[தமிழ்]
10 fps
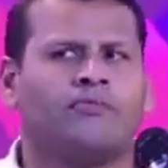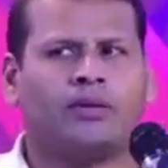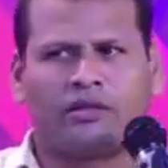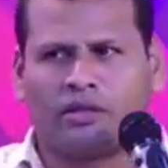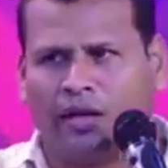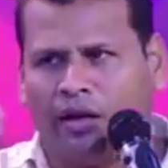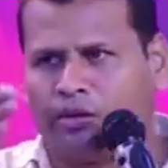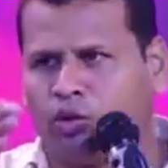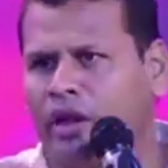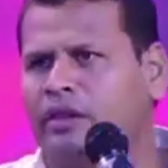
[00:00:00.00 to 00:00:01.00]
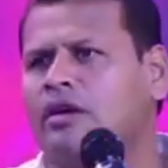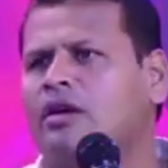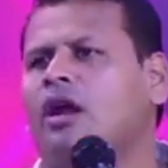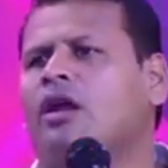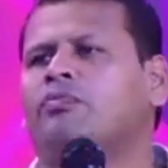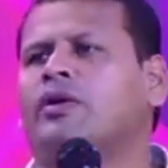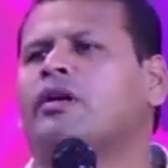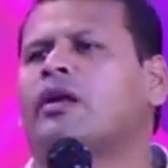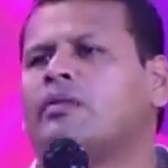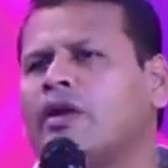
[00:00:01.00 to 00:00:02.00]
பற்றுதல் குறைந்து
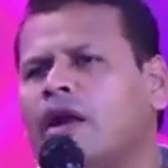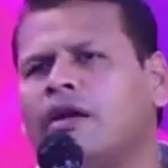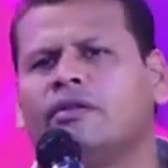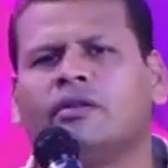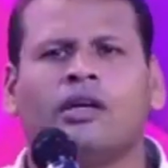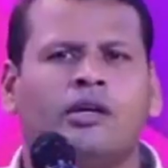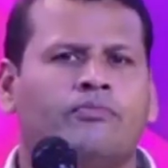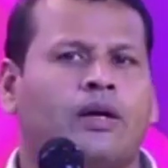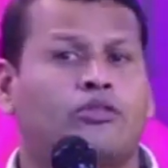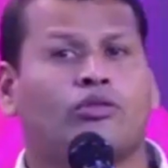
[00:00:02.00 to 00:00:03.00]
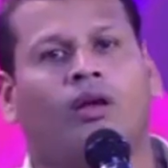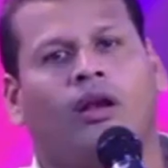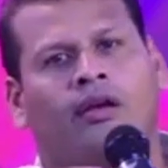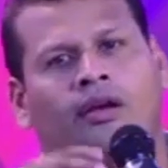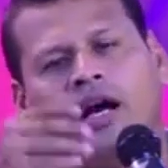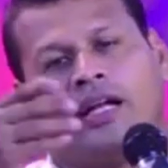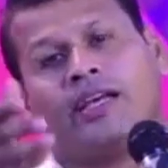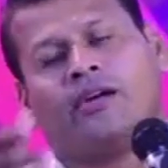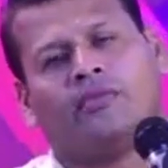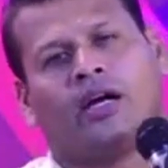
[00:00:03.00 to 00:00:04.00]
காணப்படுகிறவர்கள் பற்றுதல்
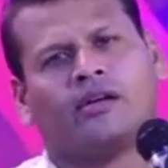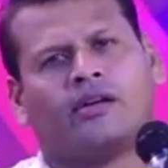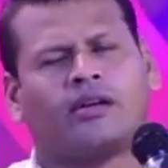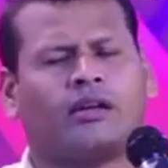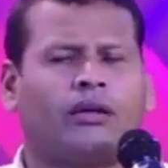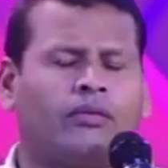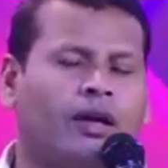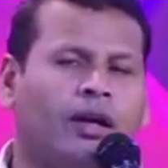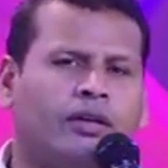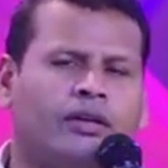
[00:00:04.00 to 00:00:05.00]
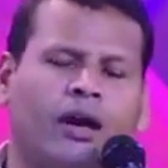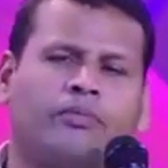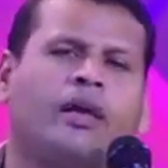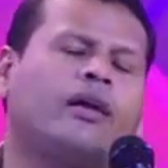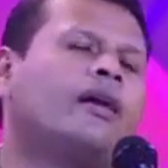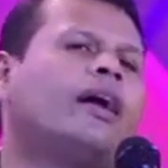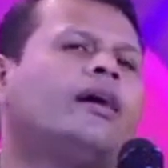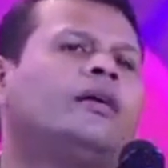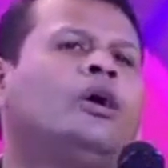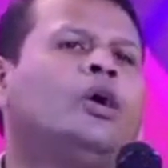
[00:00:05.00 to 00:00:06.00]
அதிகமாக இருக்கின்றவர்கள் அப்படிங்கிற
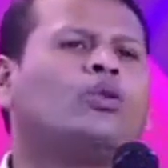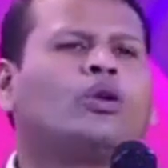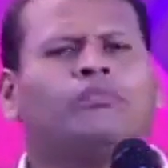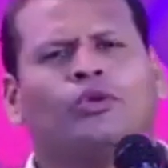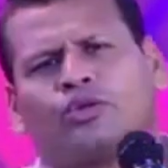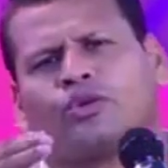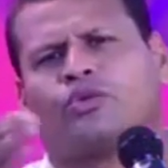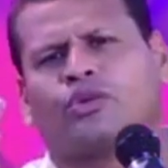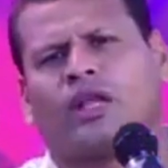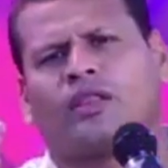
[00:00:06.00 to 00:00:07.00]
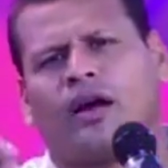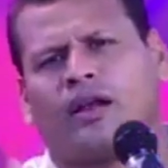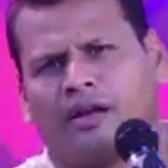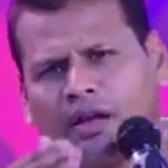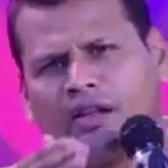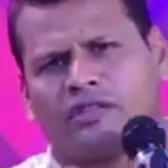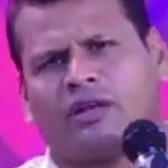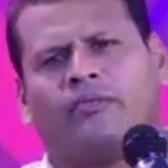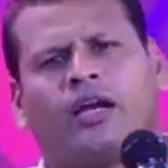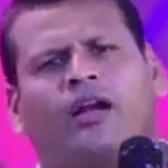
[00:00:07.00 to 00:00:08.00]
ஒரு மூன்று கூட்டத்தாரை இன்னைக்கு
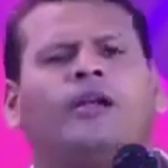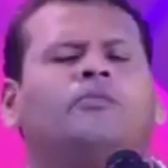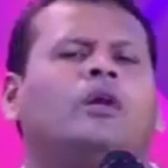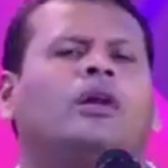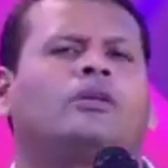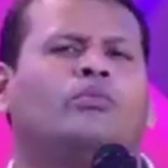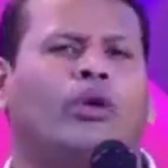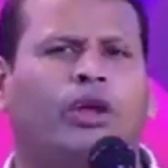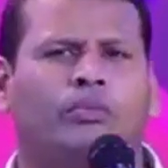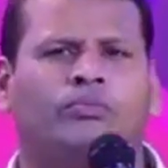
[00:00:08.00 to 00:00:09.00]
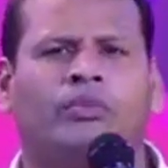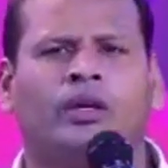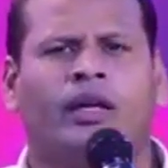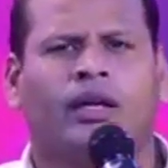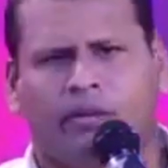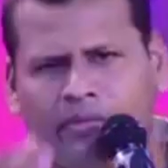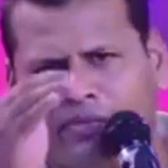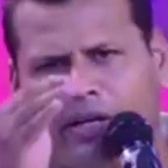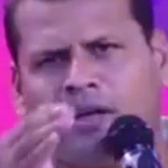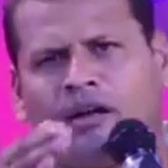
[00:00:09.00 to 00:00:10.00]
சபைகளில் பார்க்க முடியும் நம்ம
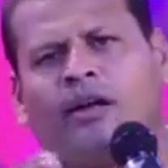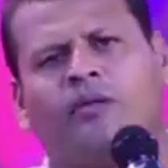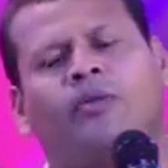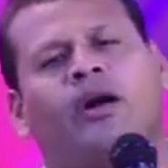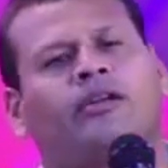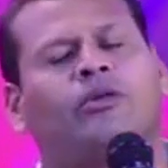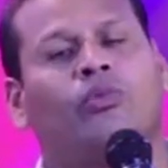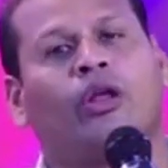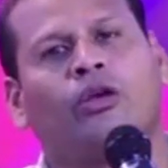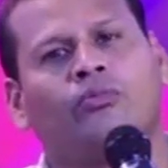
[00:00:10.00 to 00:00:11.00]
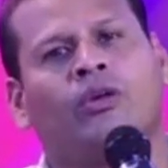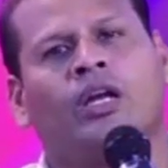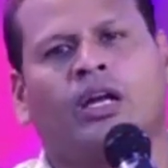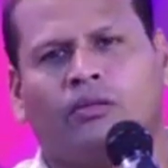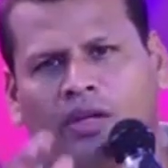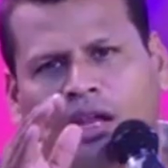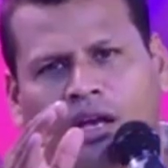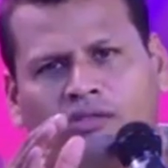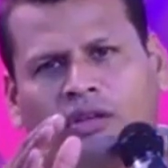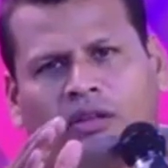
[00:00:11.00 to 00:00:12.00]
வீடுகளில் பார்க்க முடியும் நம்ம
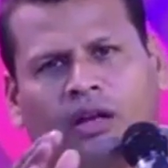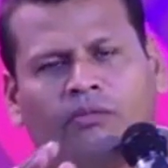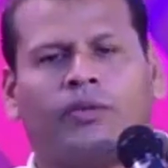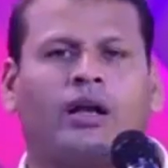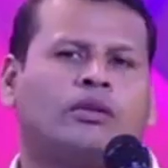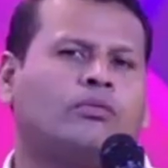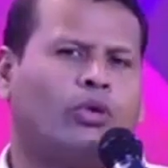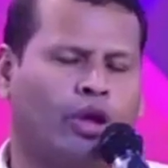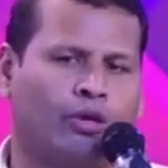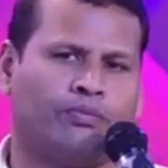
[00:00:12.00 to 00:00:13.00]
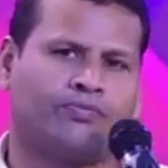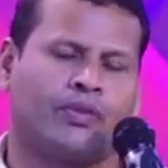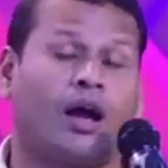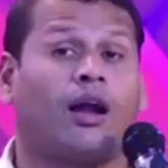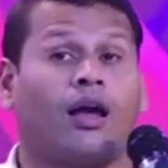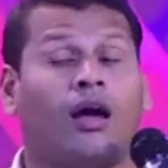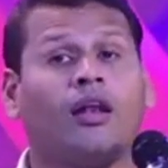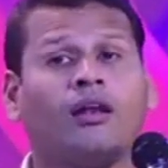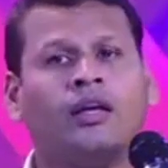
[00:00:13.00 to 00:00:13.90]
தேசத்திலும் பார்க்க முடியும் ஆனால்